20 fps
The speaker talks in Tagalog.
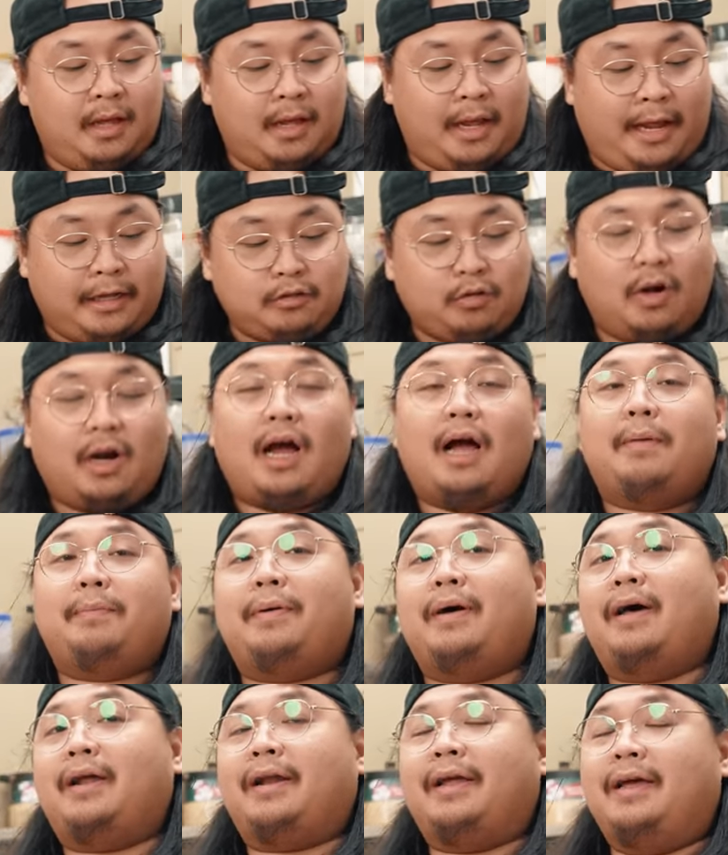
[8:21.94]
Ito na nga,
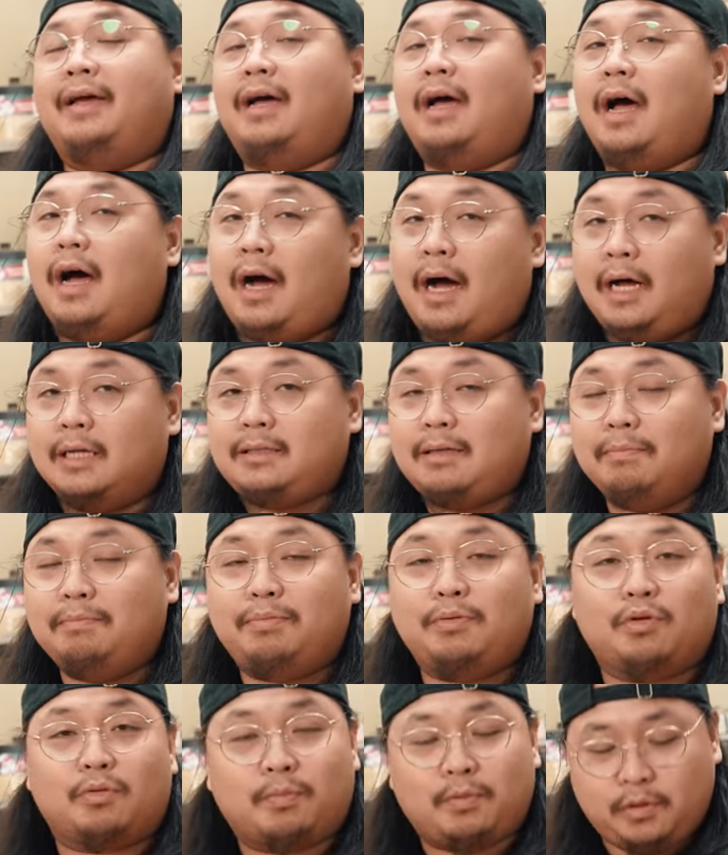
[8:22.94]
pare, ang ating
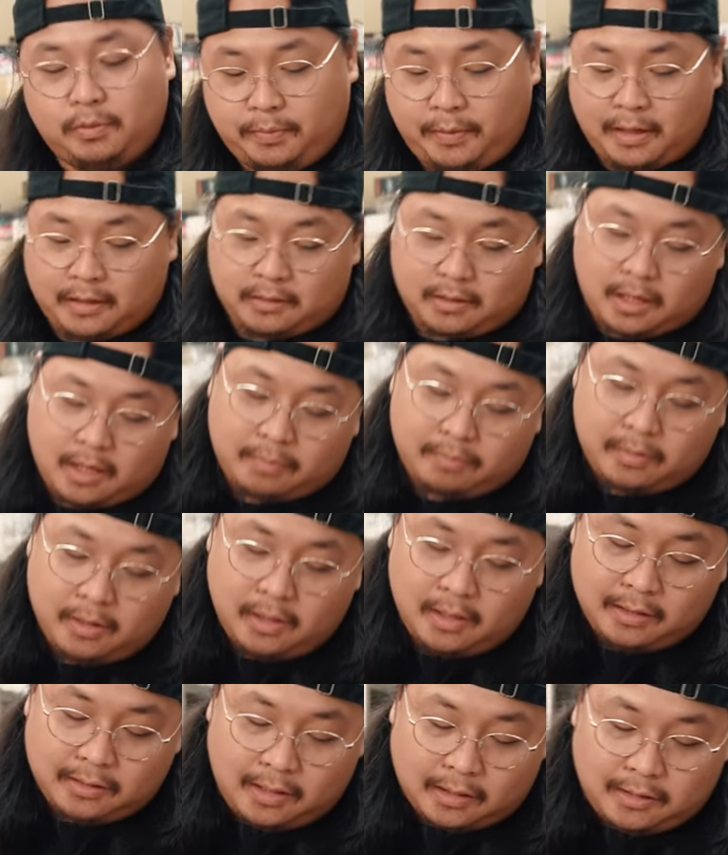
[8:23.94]
Pure Foods Fiesta Ham
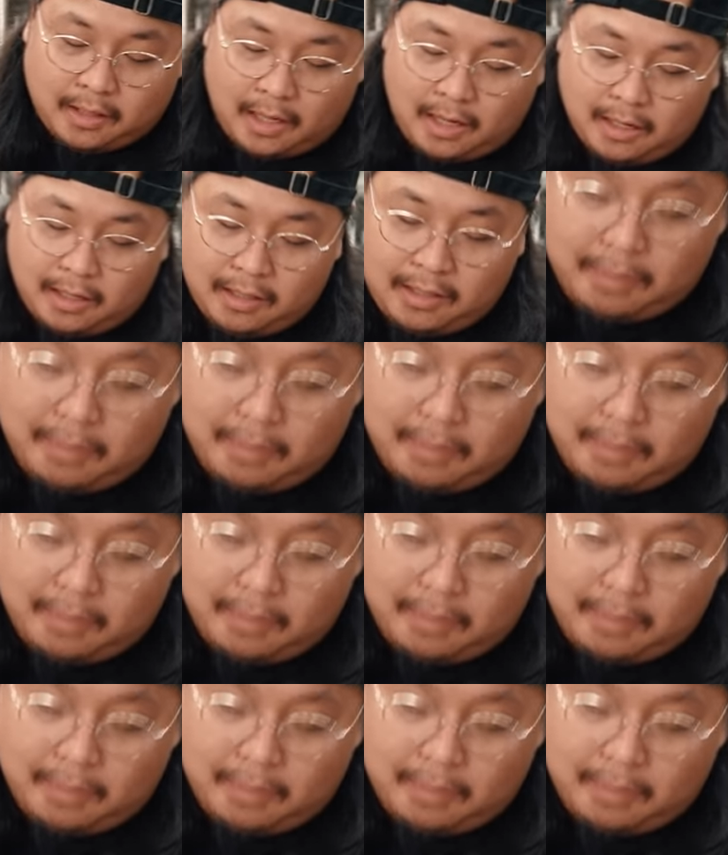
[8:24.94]
na talaga